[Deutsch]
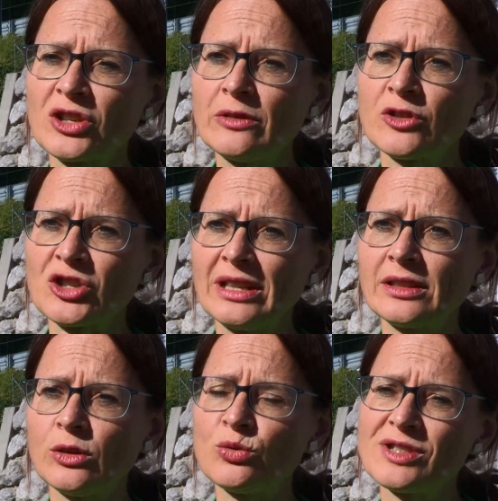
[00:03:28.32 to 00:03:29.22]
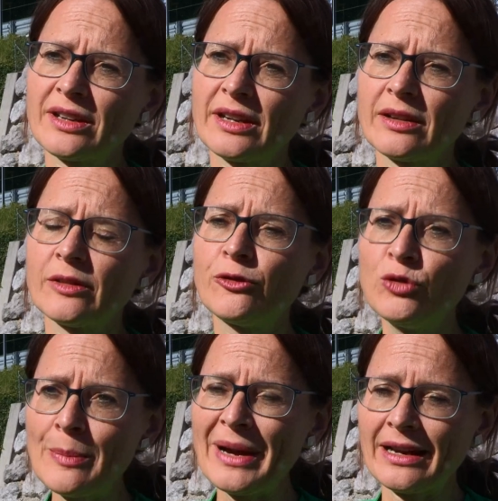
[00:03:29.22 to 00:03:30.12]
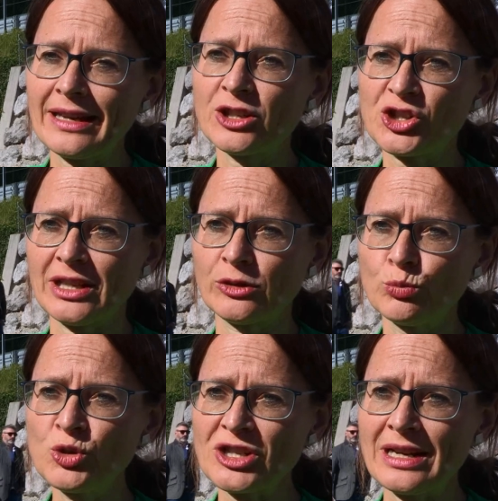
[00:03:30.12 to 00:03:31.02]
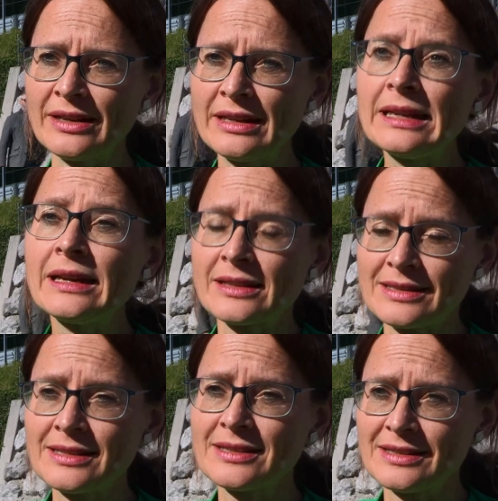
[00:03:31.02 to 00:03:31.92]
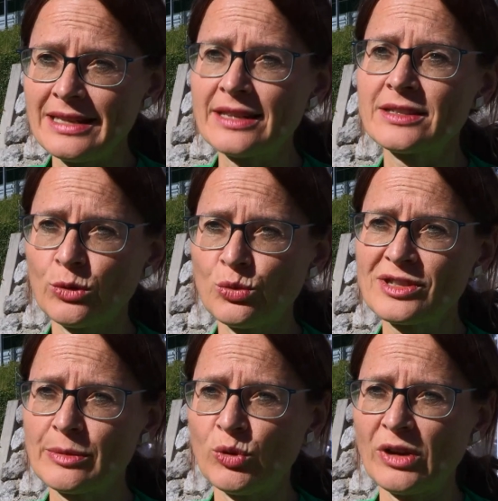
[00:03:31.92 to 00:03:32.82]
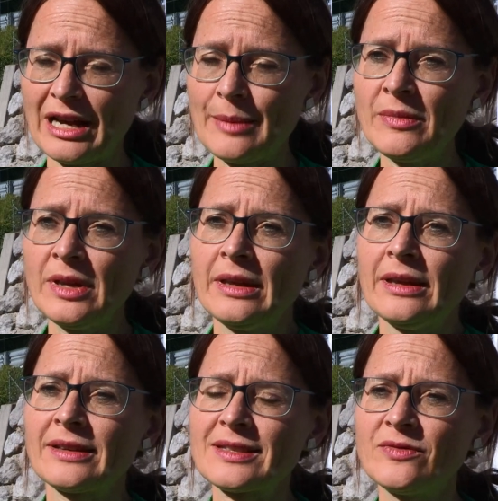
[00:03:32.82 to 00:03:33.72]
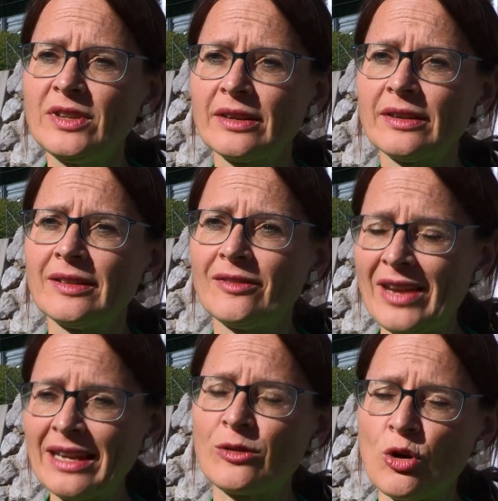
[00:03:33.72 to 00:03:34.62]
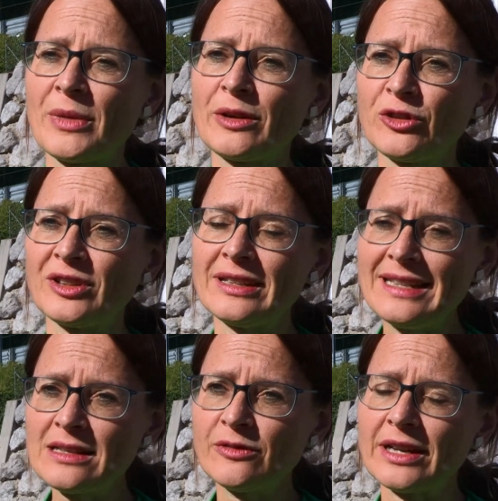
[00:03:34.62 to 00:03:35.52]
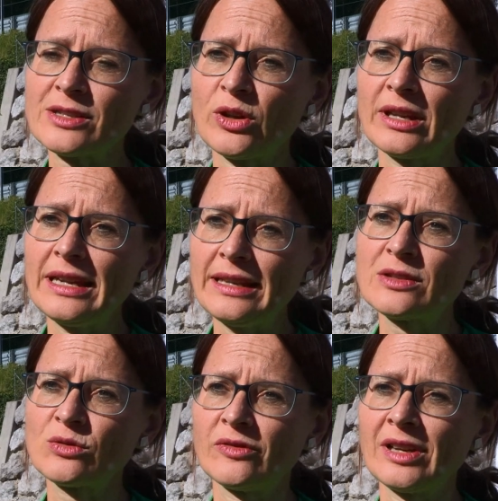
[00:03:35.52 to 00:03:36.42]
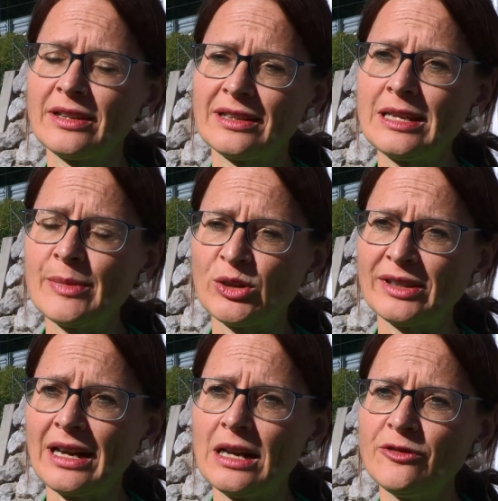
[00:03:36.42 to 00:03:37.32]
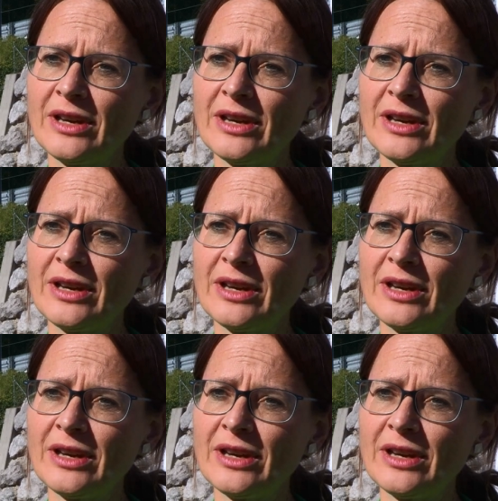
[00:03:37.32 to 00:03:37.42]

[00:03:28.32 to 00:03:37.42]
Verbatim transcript: Schritt für Schritt auch unseren Fuhrpark in der Stadt umstellen. Das ist das nächste große Programm, dass wir wegkommen von den Dieselfahrzeugen hin zu wirklich klimaneutralen